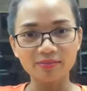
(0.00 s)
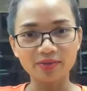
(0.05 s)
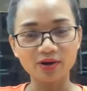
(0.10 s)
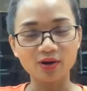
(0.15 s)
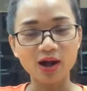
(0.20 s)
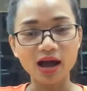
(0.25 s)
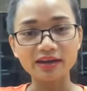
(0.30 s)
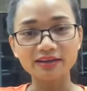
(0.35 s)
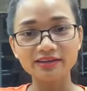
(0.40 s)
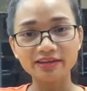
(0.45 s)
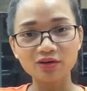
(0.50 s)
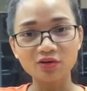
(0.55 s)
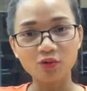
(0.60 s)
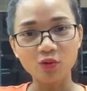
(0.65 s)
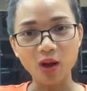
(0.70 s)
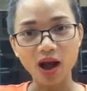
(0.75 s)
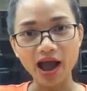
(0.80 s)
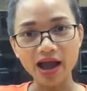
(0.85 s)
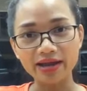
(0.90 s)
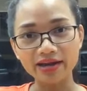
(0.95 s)
có ăn nhiều
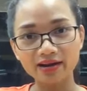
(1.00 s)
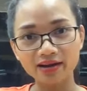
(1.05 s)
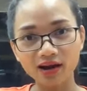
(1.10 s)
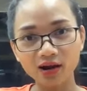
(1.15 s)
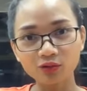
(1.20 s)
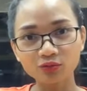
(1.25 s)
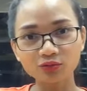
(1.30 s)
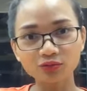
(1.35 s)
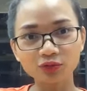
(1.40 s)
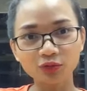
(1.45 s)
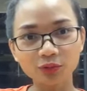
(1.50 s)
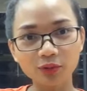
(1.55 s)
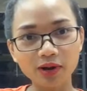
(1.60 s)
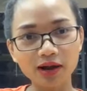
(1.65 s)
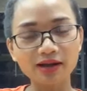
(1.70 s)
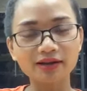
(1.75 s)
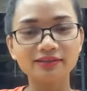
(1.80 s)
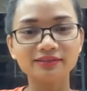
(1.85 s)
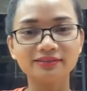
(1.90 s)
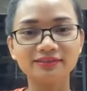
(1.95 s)
quá hay không, đúng không
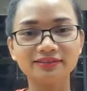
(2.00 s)
ạ?